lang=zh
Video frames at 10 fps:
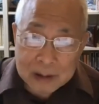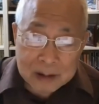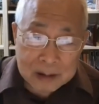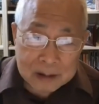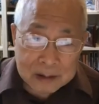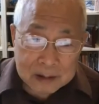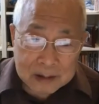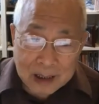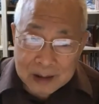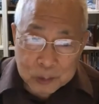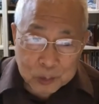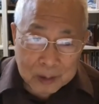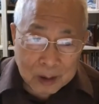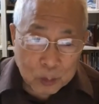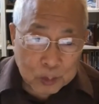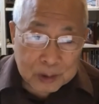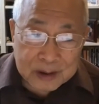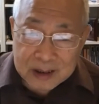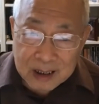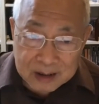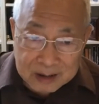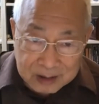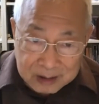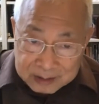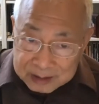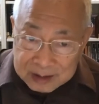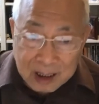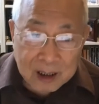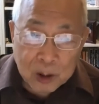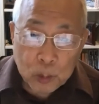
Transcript: 跟大家说呢，我现在在一个思想很